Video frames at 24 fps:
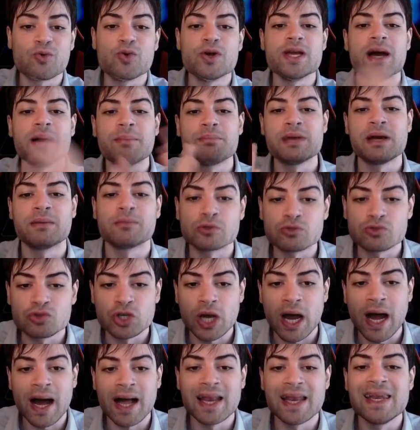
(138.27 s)
qui abbiamo
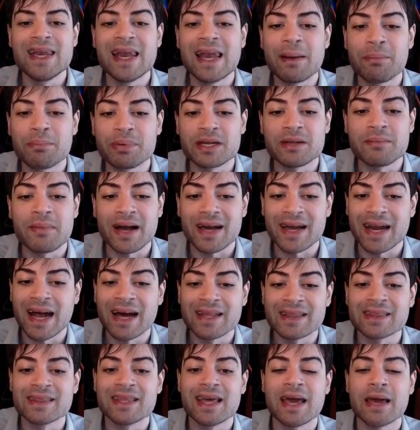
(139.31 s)
già la prima
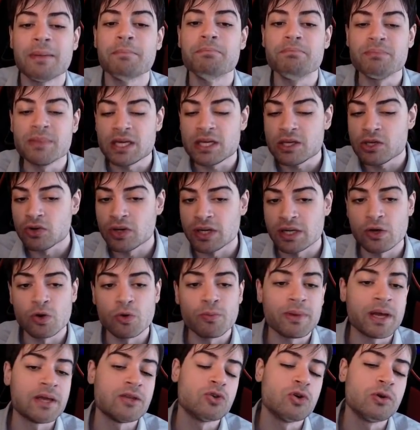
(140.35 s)
grande miglioria o
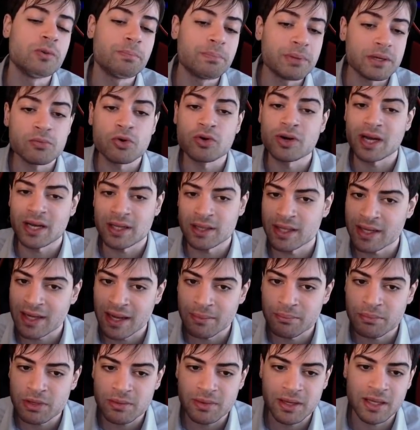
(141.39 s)
meglio il primo grande
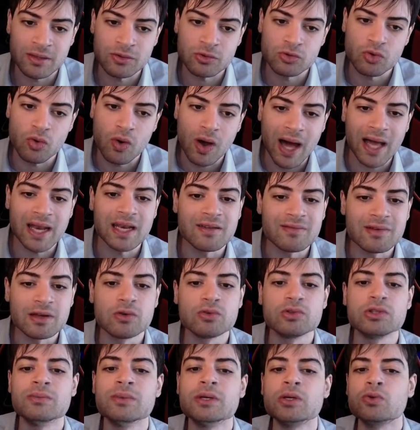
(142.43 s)
cambiamento a livello
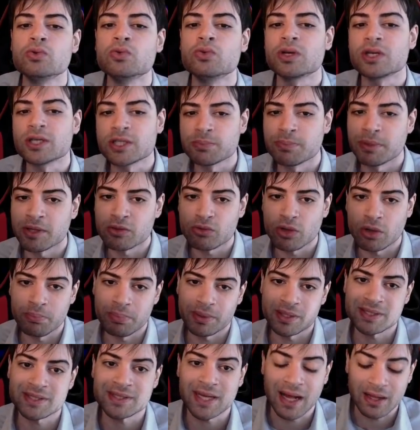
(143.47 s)
di menu rispetto al
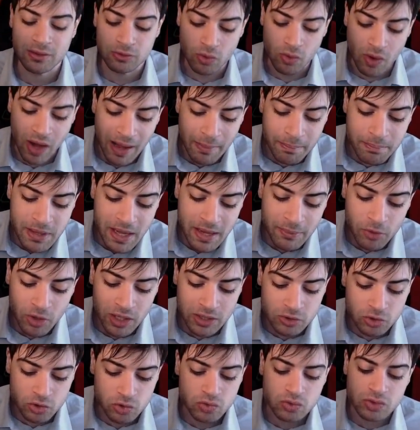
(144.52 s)
passato. Abbiamo
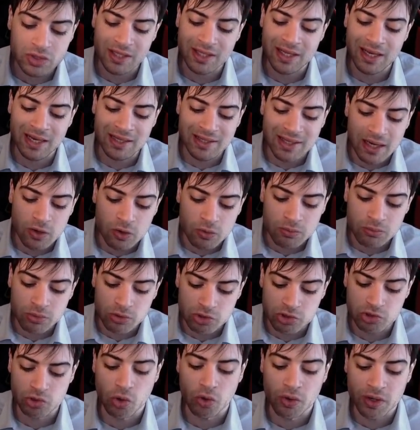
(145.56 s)
l'aggiunta della Dragon Ball
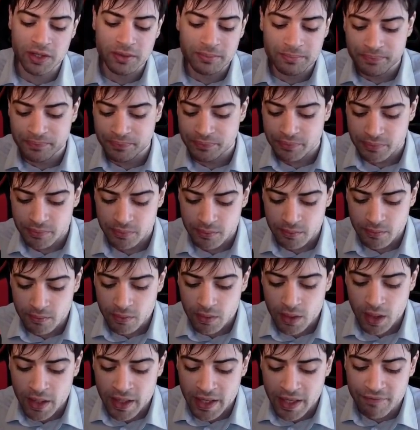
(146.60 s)
Story
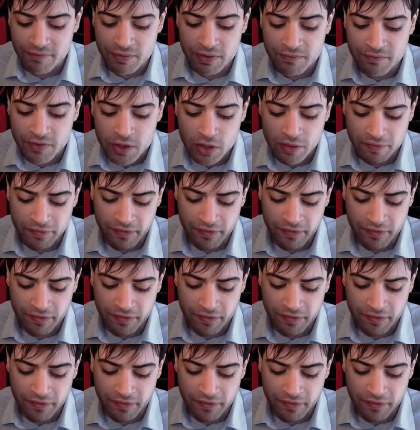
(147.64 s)
che vi invito a